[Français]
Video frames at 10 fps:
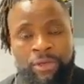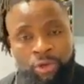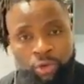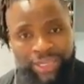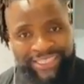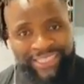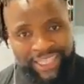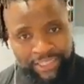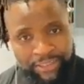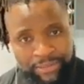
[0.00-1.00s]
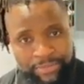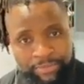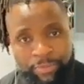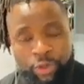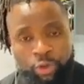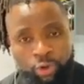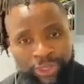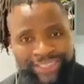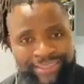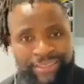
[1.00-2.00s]
Kolazinak.
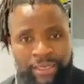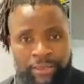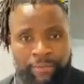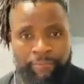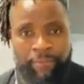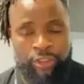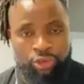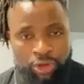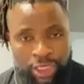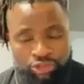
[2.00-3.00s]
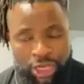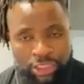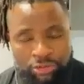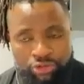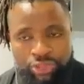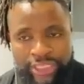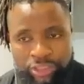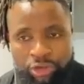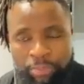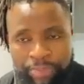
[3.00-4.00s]
colazina je crois que tu t'es tu
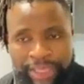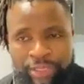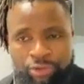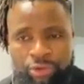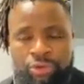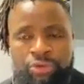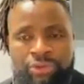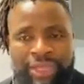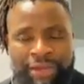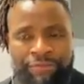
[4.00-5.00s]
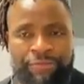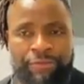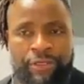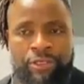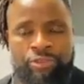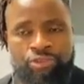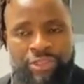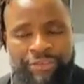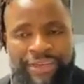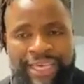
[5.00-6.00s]
trompé de taf. Tu
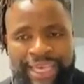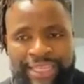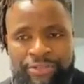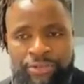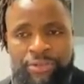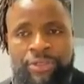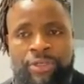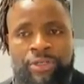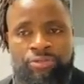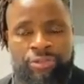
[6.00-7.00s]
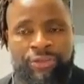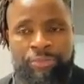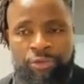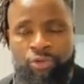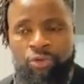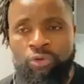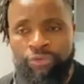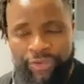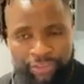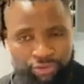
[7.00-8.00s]
devais être tu devais plutôt
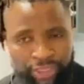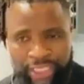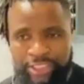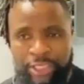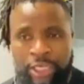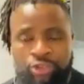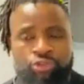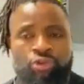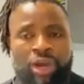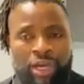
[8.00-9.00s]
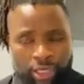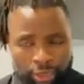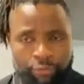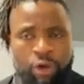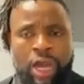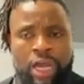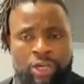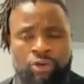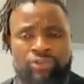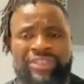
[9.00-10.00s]
faire du cash. Tu dois revoir un
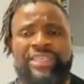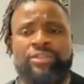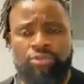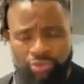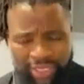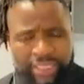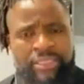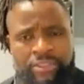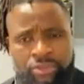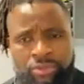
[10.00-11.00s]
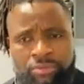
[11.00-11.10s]
conseil d'orientation.